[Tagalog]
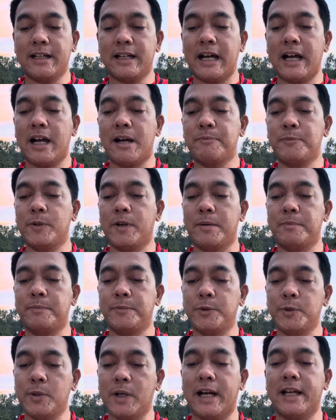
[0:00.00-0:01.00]

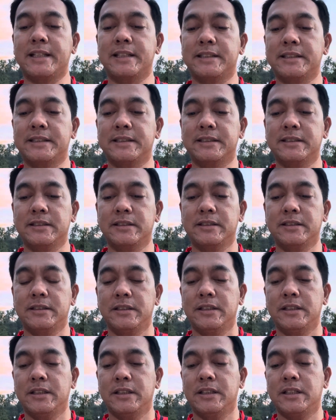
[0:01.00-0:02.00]
kaapu-apuhan.
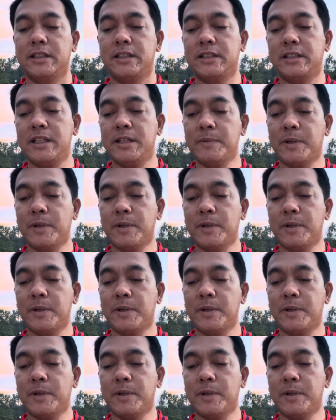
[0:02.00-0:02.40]
Hindi